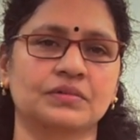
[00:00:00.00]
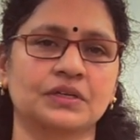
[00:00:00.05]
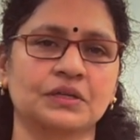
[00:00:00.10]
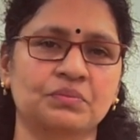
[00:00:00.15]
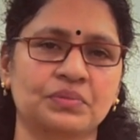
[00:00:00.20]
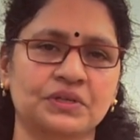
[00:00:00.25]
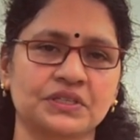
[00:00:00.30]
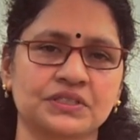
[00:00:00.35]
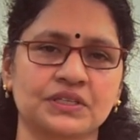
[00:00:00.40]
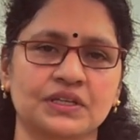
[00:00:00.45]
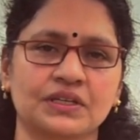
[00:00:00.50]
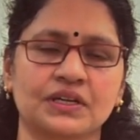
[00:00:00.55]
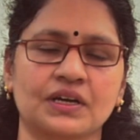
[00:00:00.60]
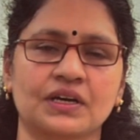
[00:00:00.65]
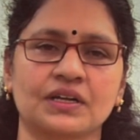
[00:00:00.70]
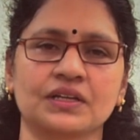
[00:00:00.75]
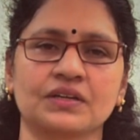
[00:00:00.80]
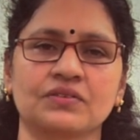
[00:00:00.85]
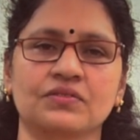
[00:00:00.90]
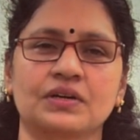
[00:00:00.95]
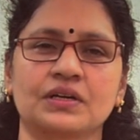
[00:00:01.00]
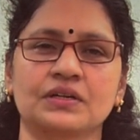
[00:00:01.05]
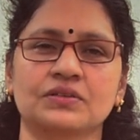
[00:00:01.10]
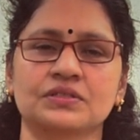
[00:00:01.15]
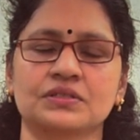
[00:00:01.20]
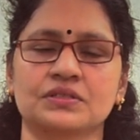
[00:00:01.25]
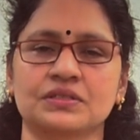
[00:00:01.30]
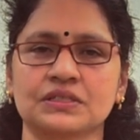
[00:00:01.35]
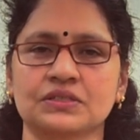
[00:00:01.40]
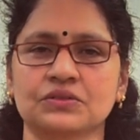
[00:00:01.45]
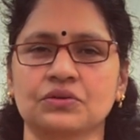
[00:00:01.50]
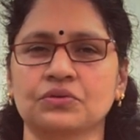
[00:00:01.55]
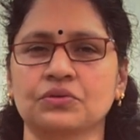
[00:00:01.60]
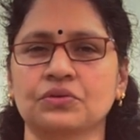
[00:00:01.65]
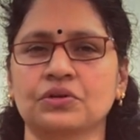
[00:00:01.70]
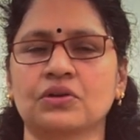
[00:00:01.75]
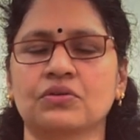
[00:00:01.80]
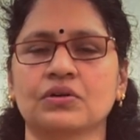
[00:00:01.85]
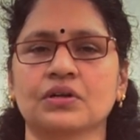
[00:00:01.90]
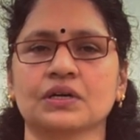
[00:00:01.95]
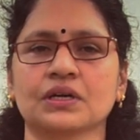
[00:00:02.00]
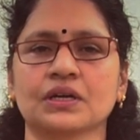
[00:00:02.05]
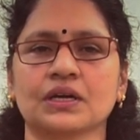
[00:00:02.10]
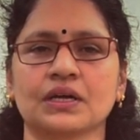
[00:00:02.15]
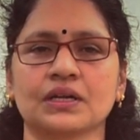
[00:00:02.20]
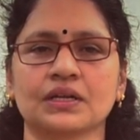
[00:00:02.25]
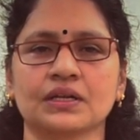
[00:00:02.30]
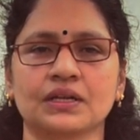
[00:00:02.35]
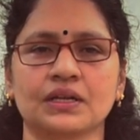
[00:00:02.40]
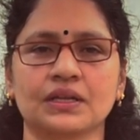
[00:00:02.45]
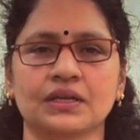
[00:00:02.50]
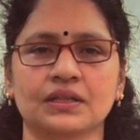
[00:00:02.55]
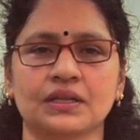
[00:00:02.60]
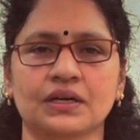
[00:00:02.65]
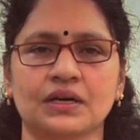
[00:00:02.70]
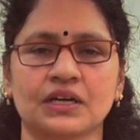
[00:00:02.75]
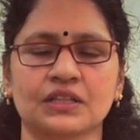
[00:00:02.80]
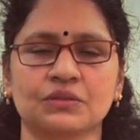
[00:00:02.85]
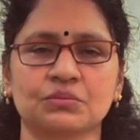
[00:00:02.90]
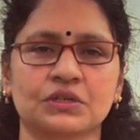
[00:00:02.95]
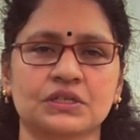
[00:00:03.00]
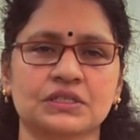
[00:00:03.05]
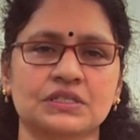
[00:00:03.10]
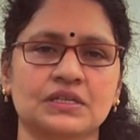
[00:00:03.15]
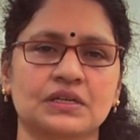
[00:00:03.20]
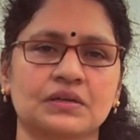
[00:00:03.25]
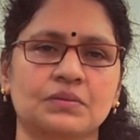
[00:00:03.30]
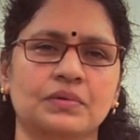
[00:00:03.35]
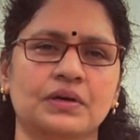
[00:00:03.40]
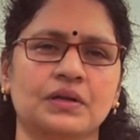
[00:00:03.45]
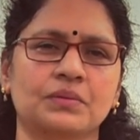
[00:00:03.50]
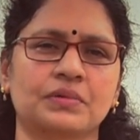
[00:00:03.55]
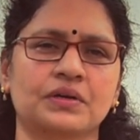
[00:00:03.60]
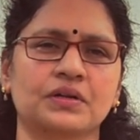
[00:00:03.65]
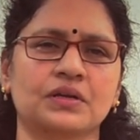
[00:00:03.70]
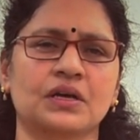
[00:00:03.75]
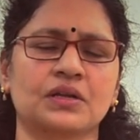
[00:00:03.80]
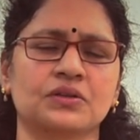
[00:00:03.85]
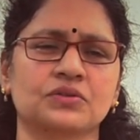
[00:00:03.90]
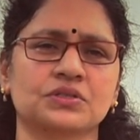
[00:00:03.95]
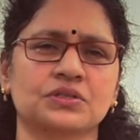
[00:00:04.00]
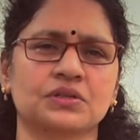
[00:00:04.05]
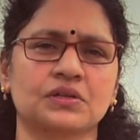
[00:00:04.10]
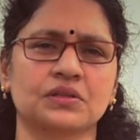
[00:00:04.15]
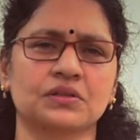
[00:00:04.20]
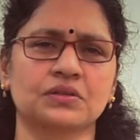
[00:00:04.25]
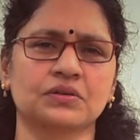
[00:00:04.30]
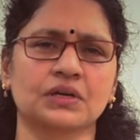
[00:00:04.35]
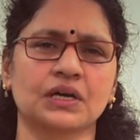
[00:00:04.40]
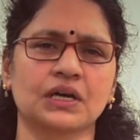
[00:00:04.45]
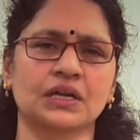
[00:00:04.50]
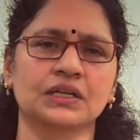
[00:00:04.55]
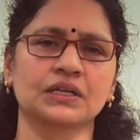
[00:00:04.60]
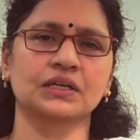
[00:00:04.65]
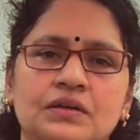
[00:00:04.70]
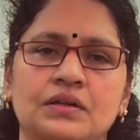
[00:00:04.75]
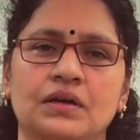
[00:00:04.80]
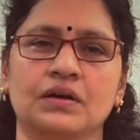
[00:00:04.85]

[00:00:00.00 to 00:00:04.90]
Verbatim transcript: డిప్రెషన్ కానీ వాళ్ళు స్ట్రెస్కి గురవడం కానీ లేదా ఆత్మహత్యలకు పాల్పడే ఆలోచనలతో కానీ